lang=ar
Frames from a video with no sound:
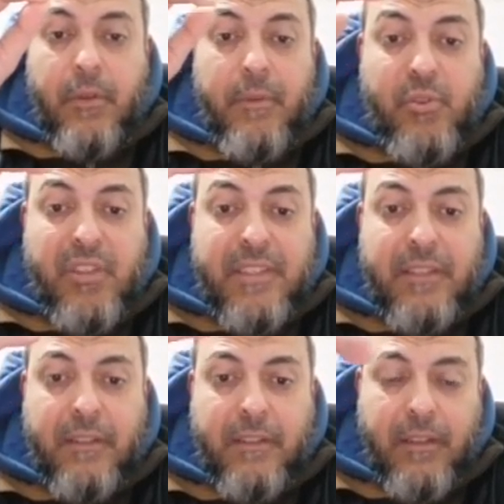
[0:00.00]
ولما يوصل
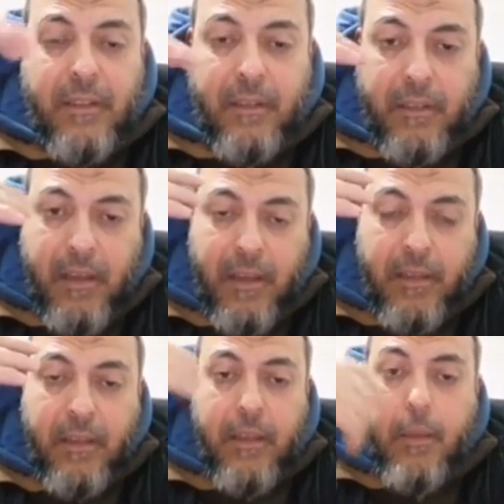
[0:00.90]
سن
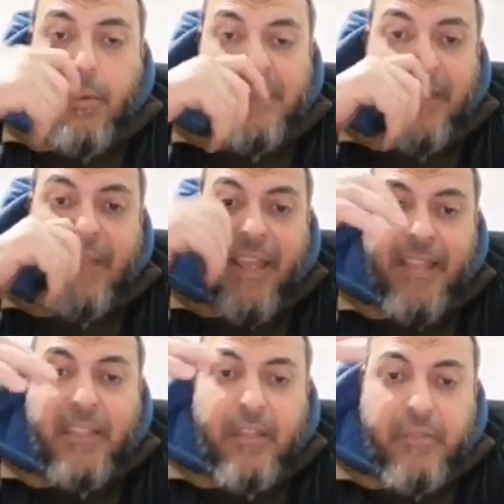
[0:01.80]
واذا كان
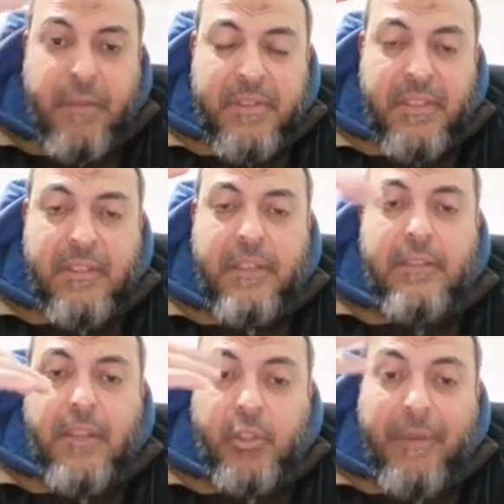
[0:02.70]
هادي في خمس ست
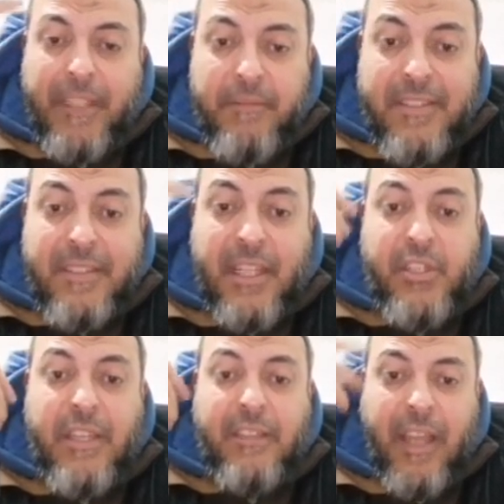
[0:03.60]
تاخده معاك المسجد
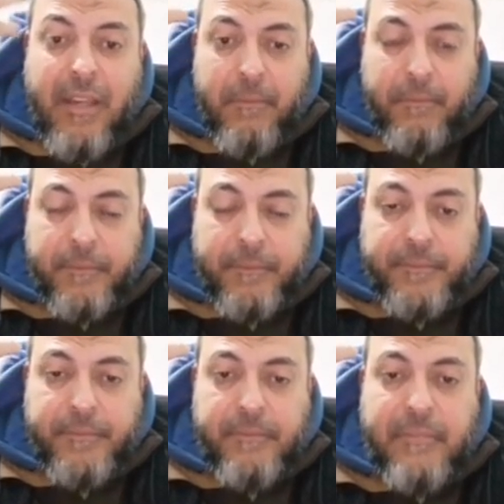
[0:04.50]
عشان يتعلم
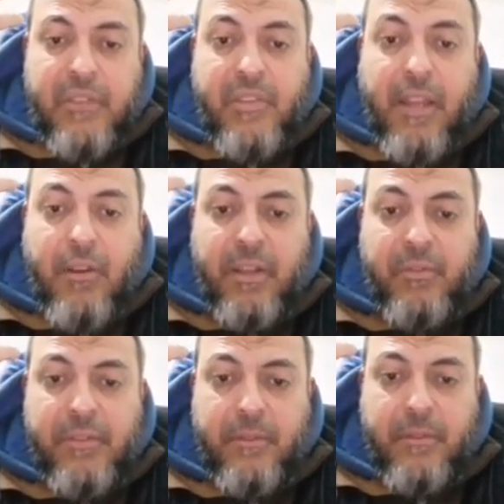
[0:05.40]
الصلاه
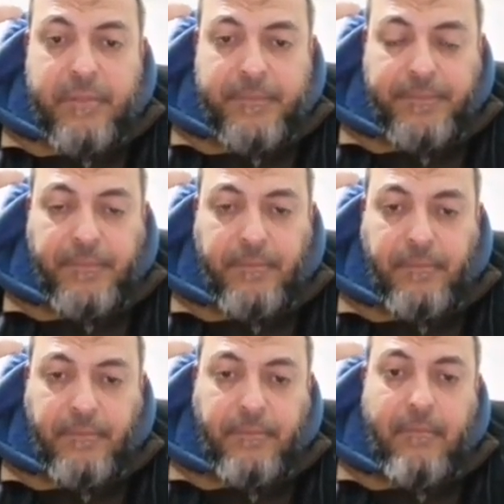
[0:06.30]
وراك الصلاه
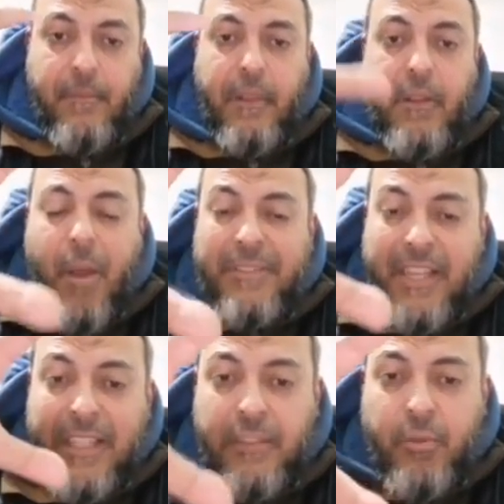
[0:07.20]
لو
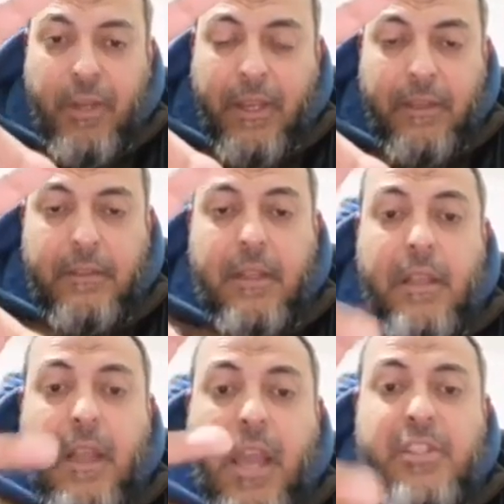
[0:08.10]
عملت الحاجات دي كلها
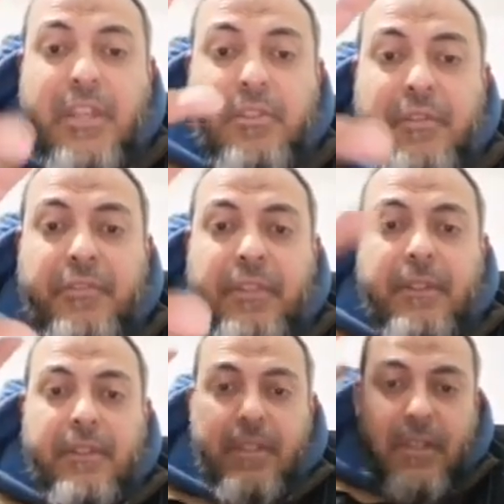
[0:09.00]
هينشأ
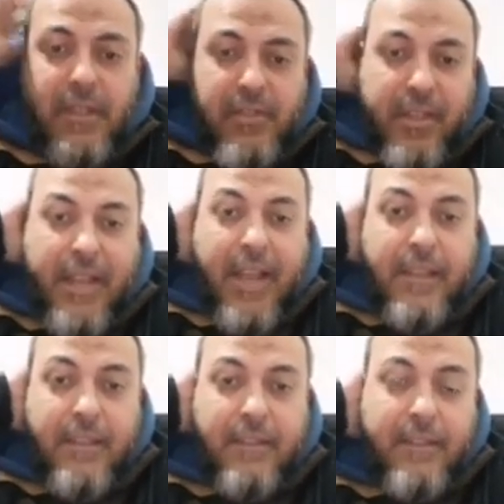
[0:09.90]
الطفل
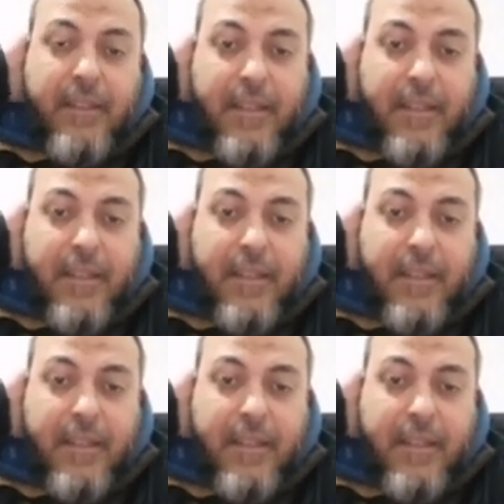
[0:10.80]
صالحا